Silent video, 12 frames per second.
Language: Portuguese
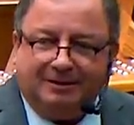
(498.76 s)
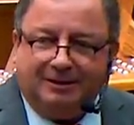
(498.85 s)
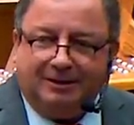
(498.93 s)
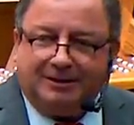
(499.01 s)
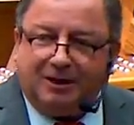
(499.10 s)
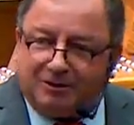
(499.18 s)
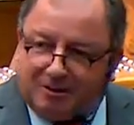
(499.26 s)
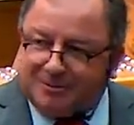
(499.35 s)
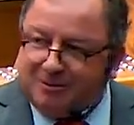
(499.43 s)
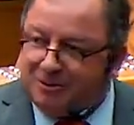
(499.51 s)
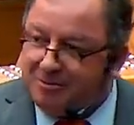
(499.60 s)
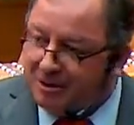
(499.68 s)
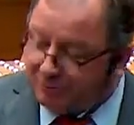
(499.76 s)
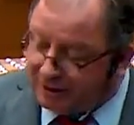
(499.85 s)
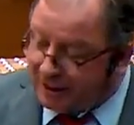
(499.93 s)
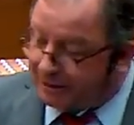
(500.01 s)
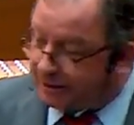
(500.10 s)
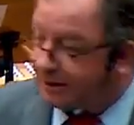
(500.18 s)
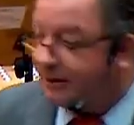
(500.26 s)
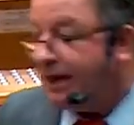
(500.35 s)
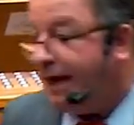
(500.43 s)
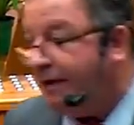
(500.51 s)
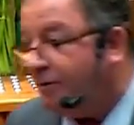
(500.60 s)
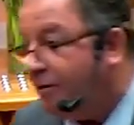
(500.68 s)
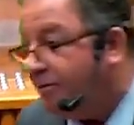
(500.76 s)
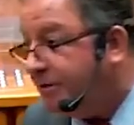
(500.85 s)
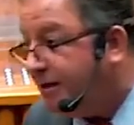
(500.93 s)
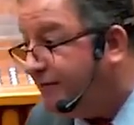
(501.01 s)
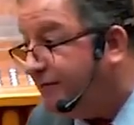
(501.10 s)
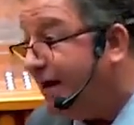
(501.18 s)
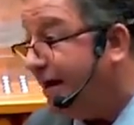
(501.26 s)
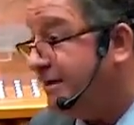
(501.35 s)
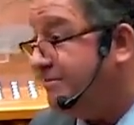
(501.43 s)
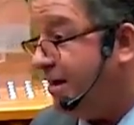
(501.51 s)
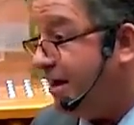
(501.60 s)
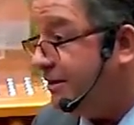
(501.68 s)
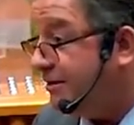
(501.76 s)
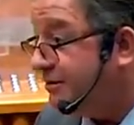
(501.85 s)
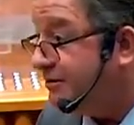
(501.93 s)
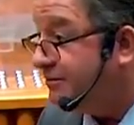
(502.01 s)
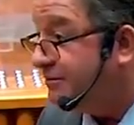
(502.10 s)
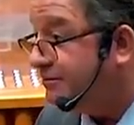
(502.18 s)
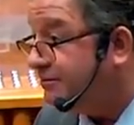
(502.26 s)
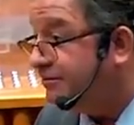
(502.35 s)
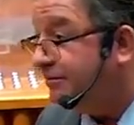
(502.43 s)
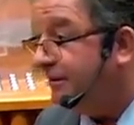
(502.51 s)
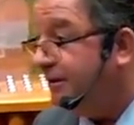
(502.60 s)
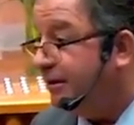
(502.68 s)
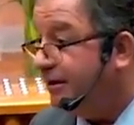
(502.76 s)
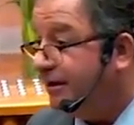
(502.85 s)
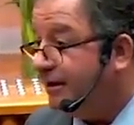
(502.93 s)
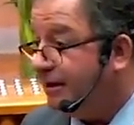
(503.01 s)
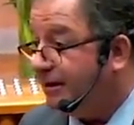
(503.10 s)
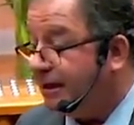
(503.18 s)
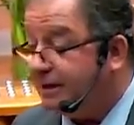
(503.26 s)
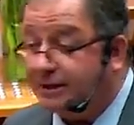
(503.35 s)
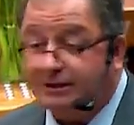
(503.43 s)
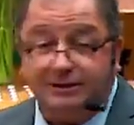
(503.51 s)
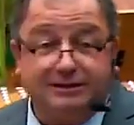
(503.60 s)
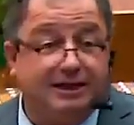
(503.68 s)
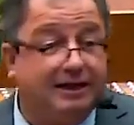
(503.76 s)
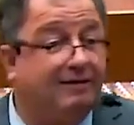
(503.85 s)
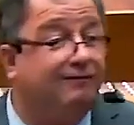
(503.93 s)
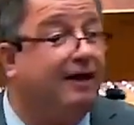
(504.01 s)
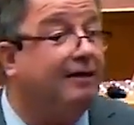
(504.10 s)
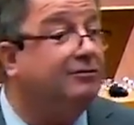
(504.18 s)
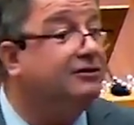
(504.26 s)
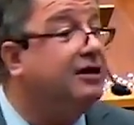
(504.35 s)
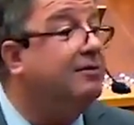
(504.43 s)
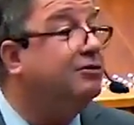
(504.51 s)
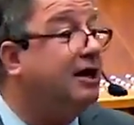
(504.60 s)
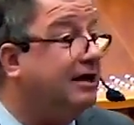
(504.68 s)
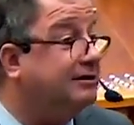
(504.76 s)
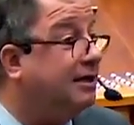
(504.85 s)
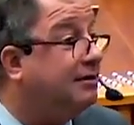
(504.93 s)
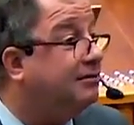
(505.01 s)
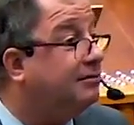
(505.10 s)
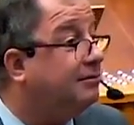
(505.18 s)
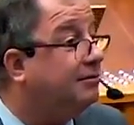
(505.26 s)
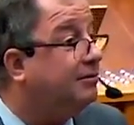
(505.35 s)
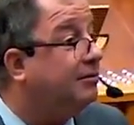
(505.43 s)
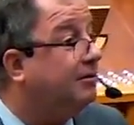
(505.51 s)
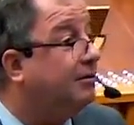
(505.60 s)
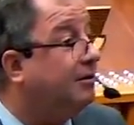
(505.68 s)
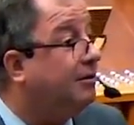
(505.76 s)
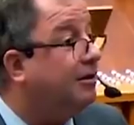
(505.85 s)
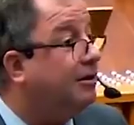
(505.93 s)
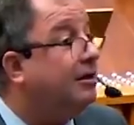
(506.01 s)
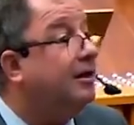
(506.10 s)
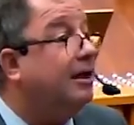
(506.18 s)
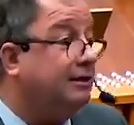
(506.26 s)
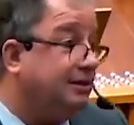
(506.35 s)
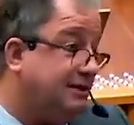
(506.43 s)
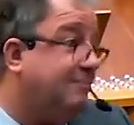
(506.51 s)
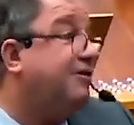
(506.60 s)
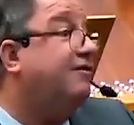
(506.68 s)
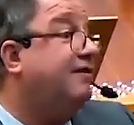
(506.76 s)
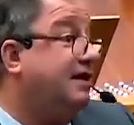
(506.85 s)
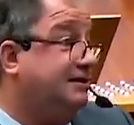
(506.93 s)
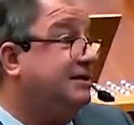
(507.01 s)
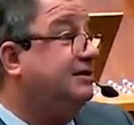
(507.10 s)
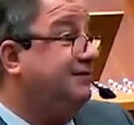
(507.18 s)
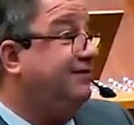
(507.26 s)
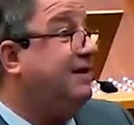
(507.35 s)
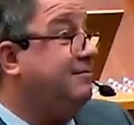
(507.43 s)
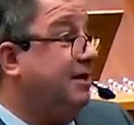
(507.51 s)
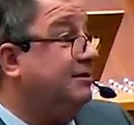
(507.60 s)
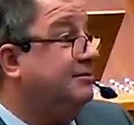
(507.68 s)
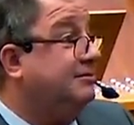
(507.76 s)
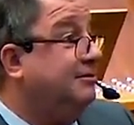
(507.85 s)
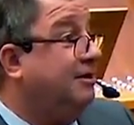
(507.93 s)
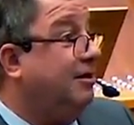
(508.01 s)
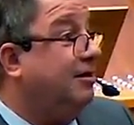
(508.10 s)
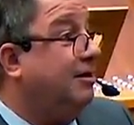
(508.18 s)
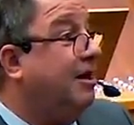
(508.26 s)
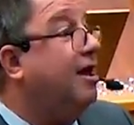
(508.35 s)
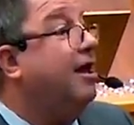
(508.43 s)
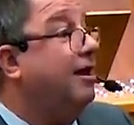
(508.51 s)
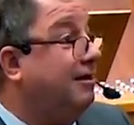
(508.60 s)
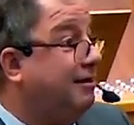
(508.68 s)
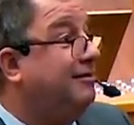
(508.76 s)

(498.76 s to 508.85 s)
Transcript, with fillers: Então nós precisamos tomar cuidado. E tem homem que fala demais. a gente diz que quem fala muito são as mulheres, né? Isso é provado cientificamente. É.